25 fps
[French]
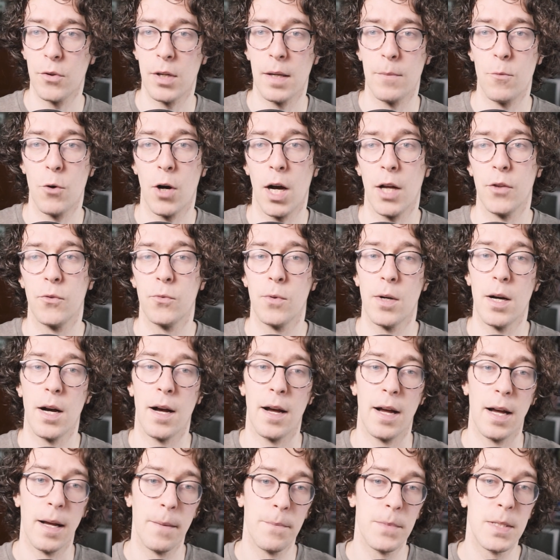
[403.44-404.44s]
de
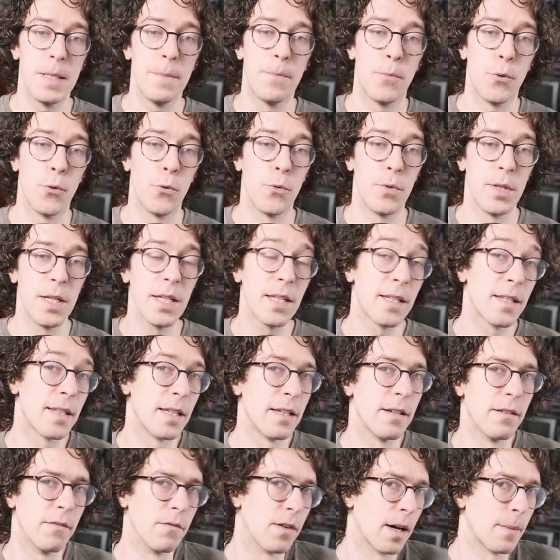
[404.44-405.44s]
laboratoire un petit peu unique
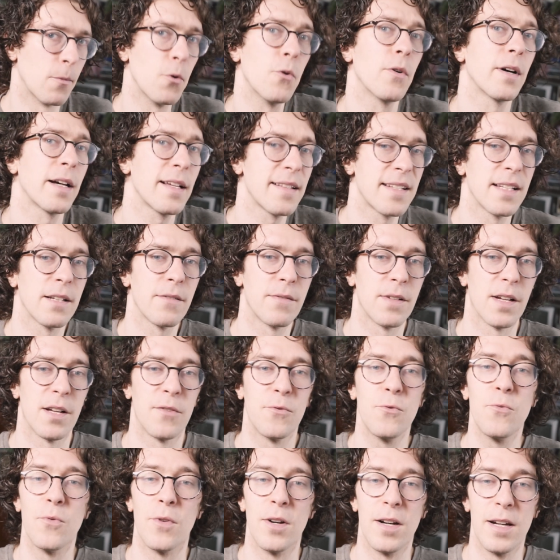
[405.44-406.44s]
qui est vraiment réservée
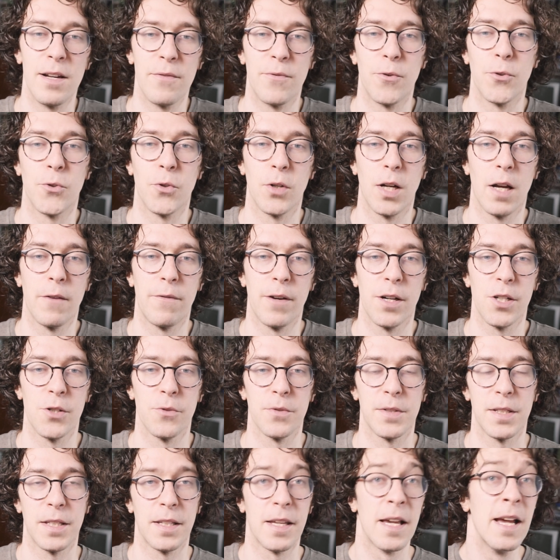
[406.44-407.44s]
à nous, les photographes
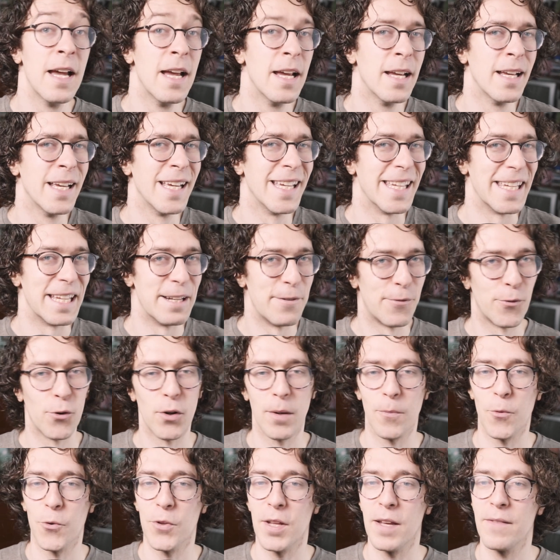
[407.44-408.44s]
argentiques. Il
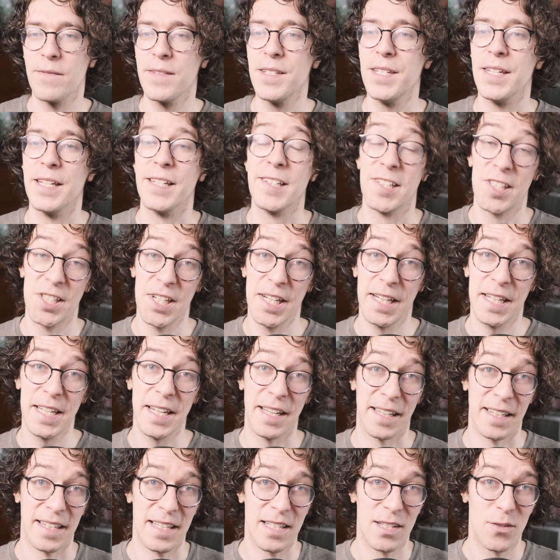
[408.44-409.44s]
faut à mon avis
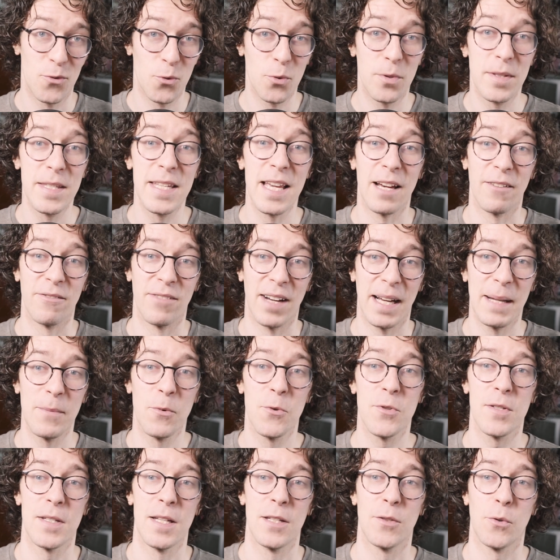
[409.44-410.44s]
chérir et soutenir
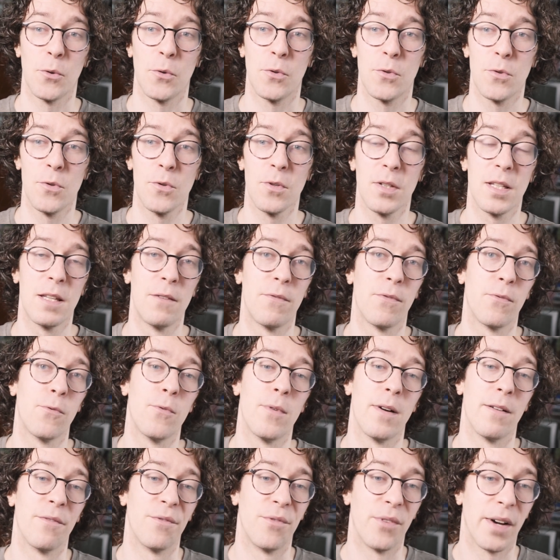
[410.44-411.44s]
vraiment ces structures qui
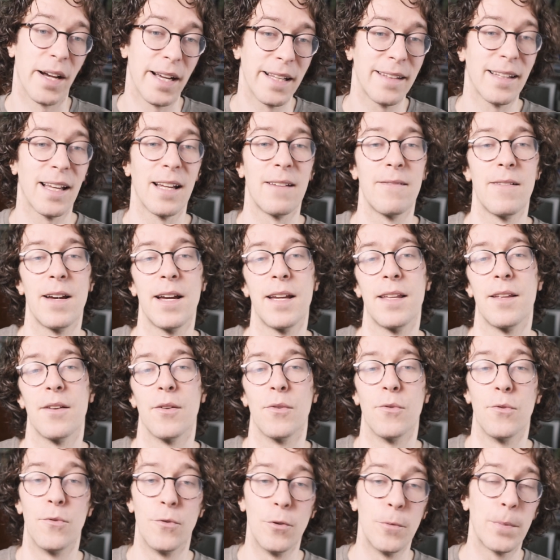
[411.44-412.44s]
font un vrai
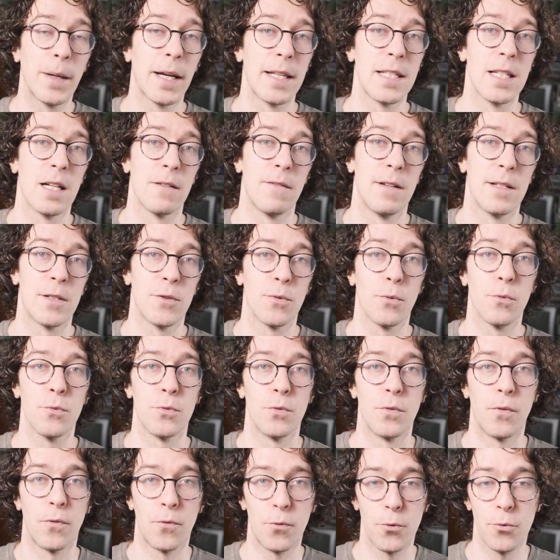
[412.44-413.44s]
travail de préservation
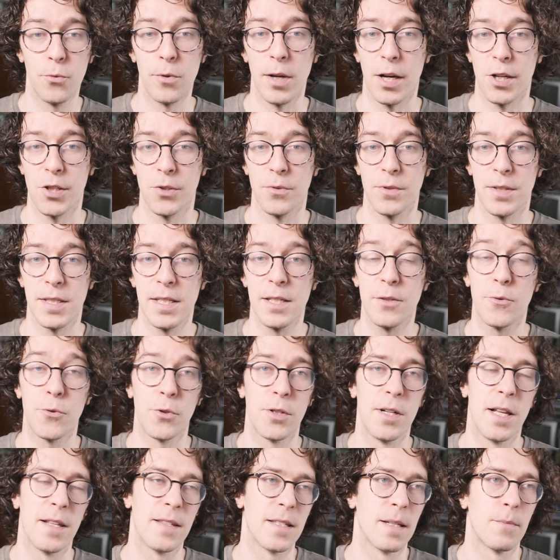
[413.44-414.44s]
du flux argentique,
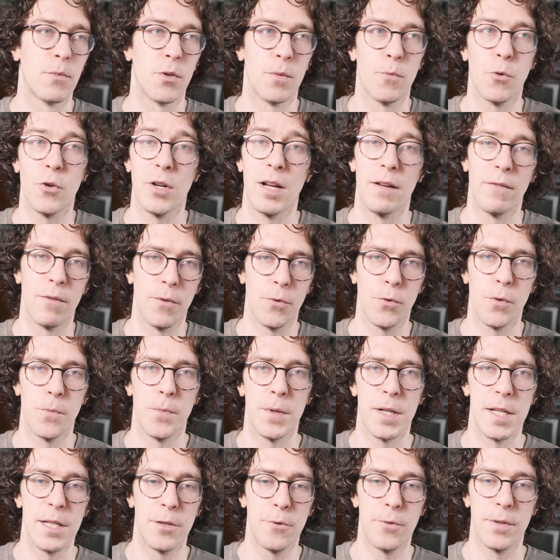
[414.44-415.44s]
au-delà de simplement de la vente de
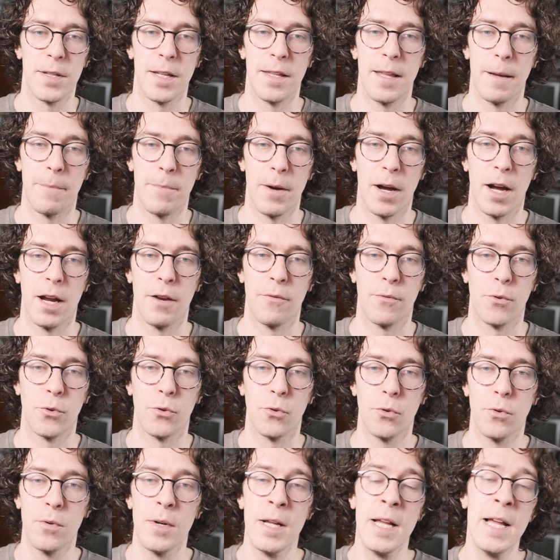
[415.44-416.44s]
pellicules et d'appareils
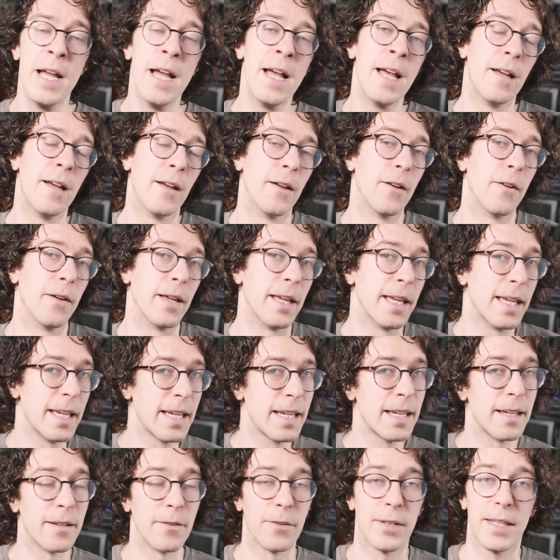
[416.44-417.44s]
photo, euh,
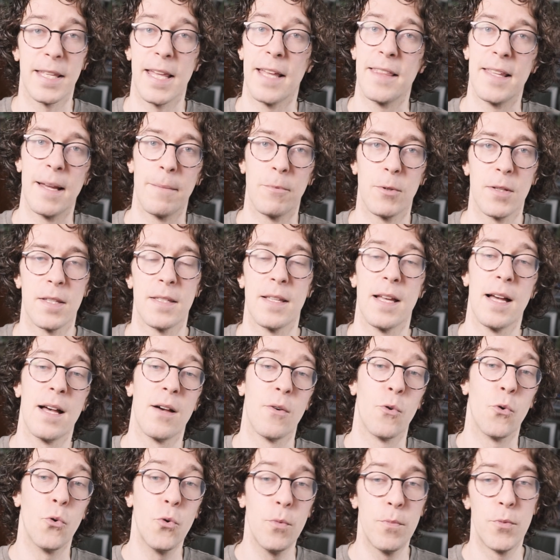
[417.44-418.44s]
et qui adaptent
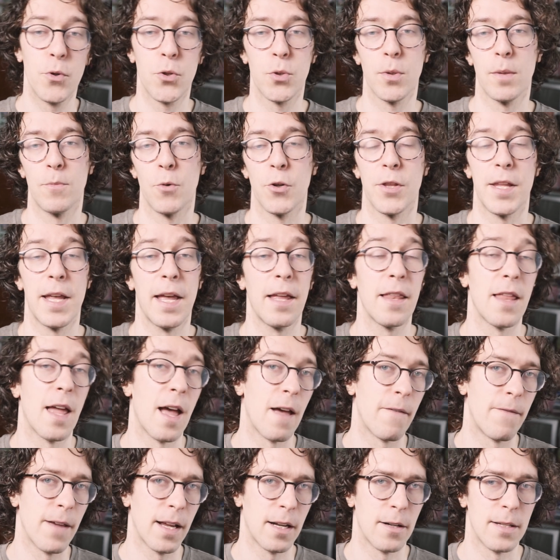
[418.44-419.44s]
ça aux besoins
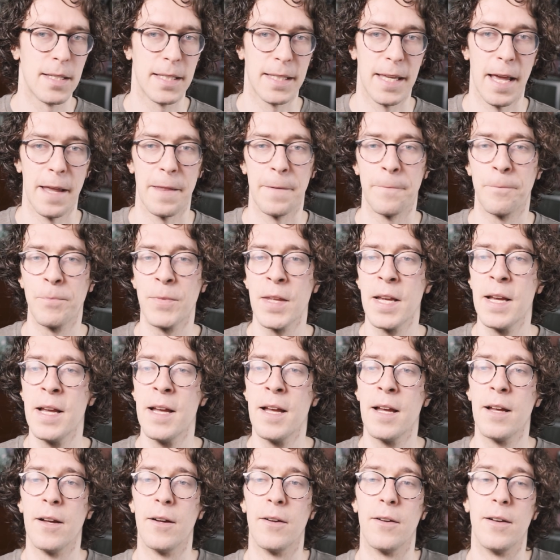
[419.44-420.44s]
modernes avec le scan.
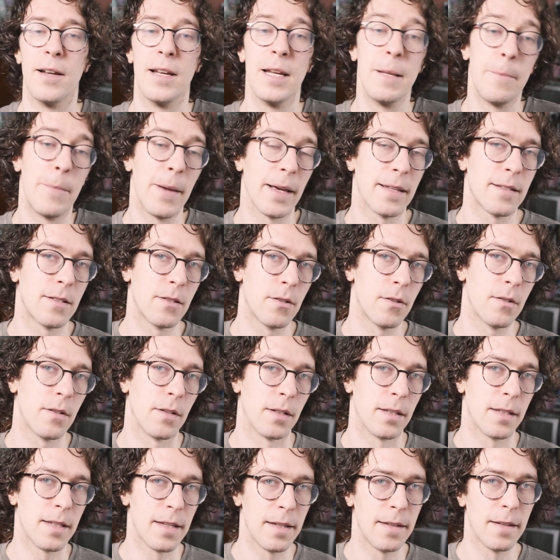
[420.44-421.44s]
Euh, les
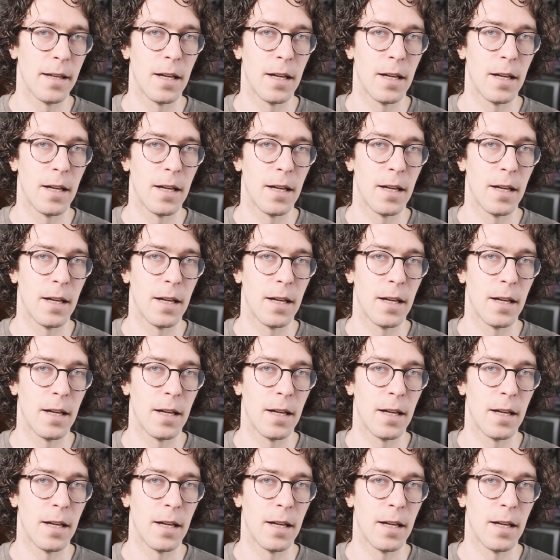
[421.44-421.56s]
personnes qui y